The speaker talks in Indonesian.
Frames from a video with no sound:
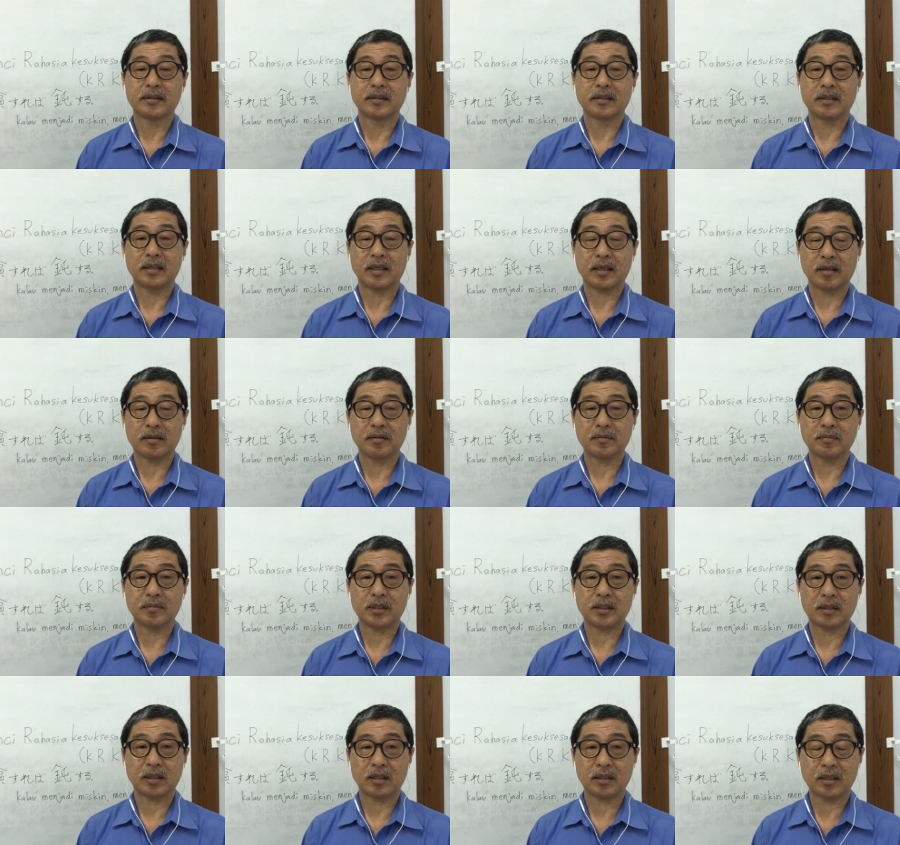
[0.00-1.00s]
Ya kan,
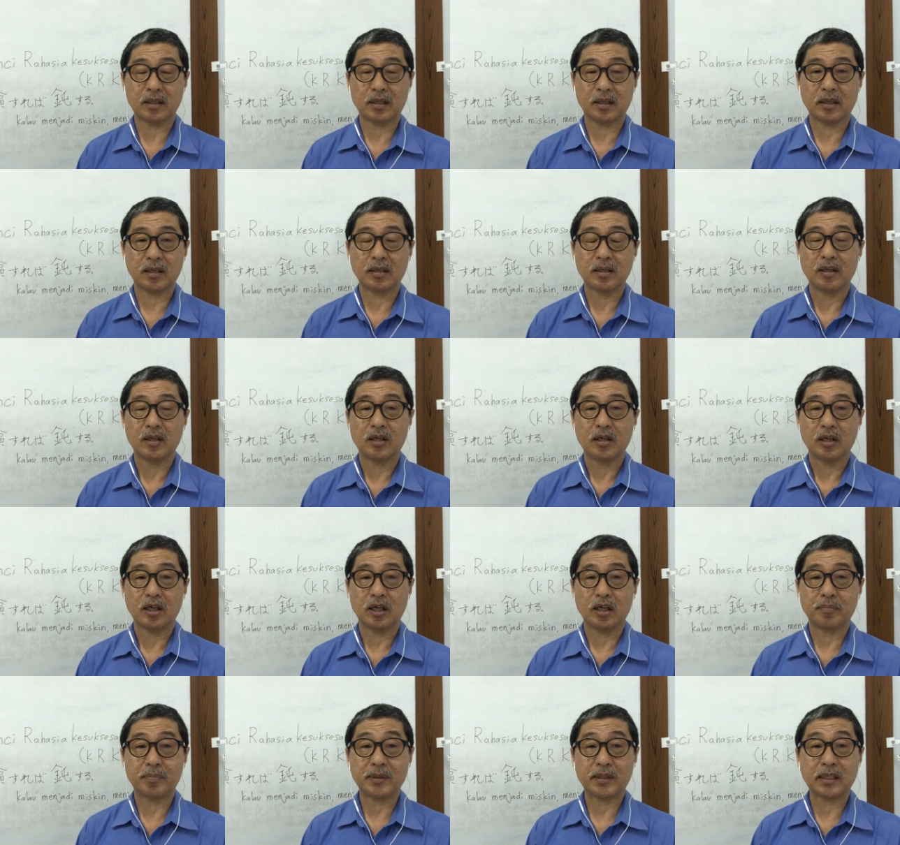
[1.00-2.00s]
misalnya
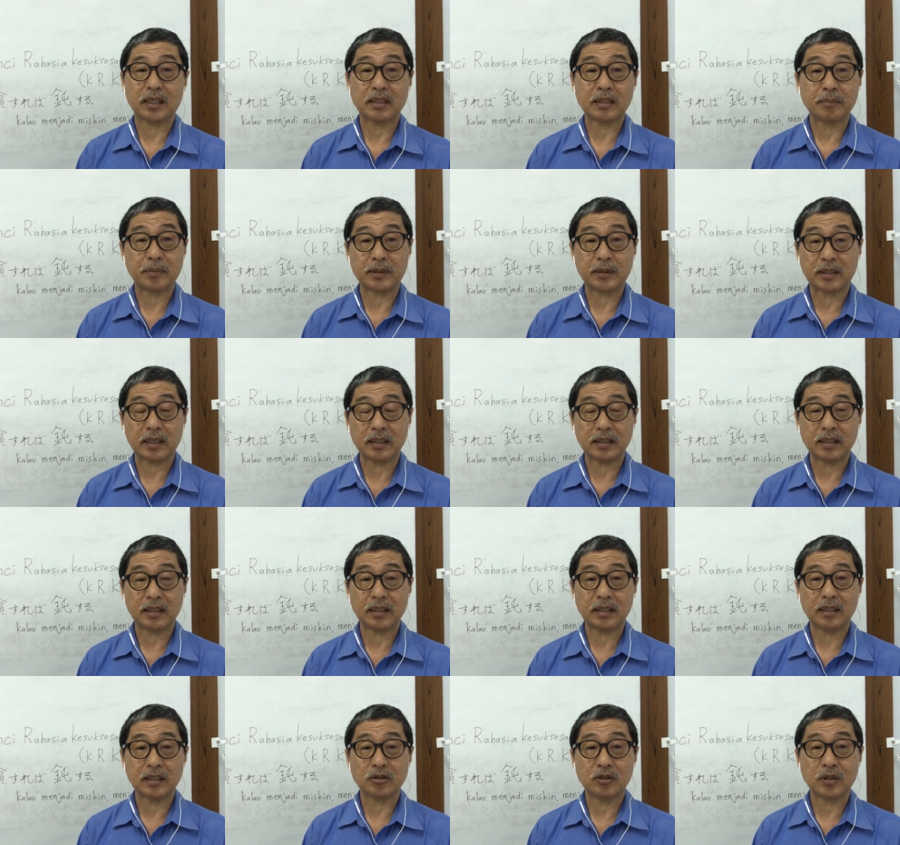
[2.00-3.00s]
eh,
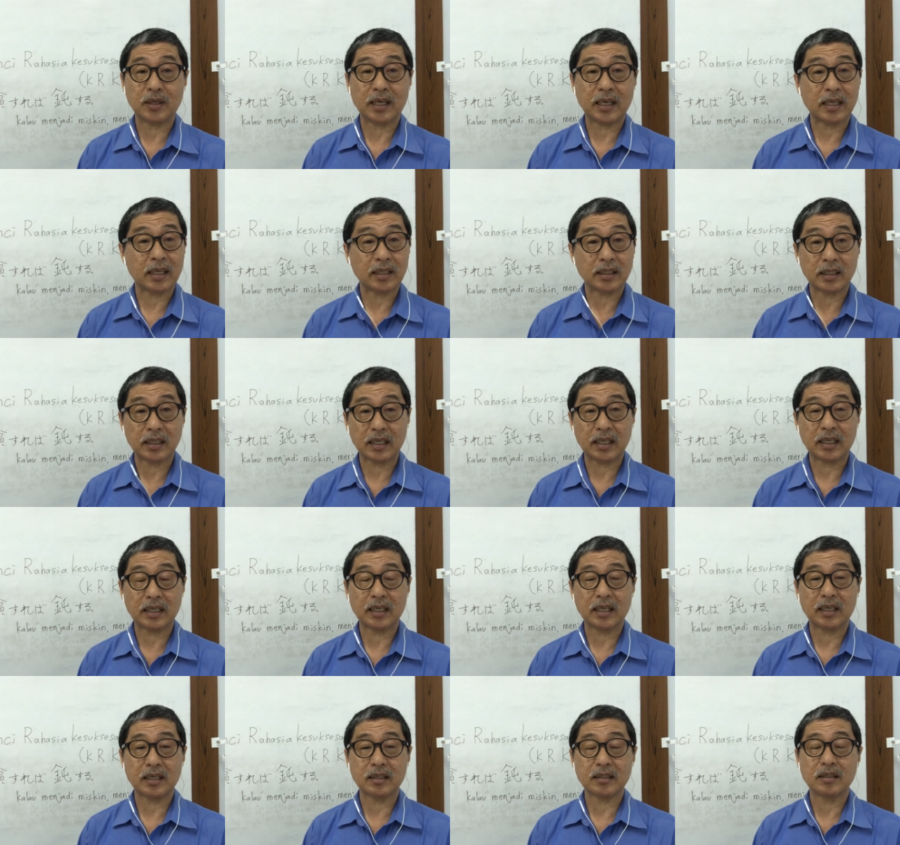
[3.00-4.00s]
petani-petani,
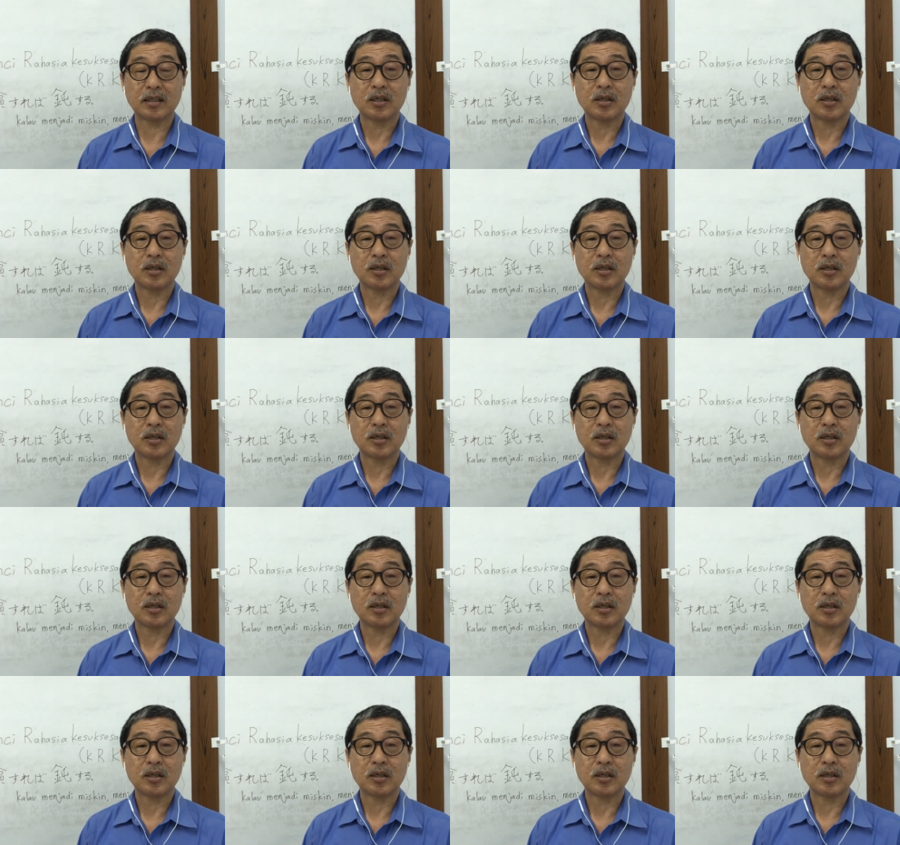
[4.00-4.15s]
nelayan-nelayan,